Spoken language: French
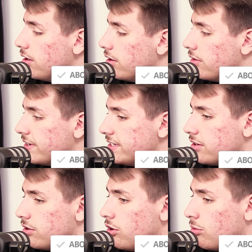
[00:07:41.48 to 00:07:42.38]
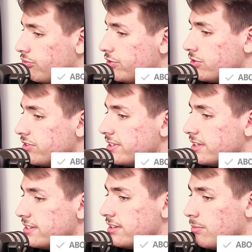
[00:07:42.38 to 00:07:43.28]
on va dire, en, en puissance,
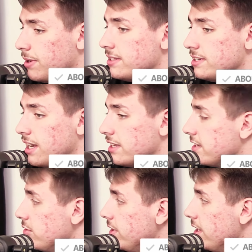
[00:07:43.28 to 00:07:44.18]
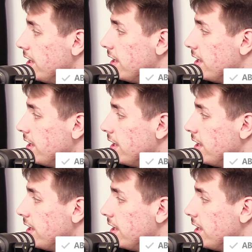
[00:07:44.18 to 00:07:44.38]
c'est en partie grâce à lui.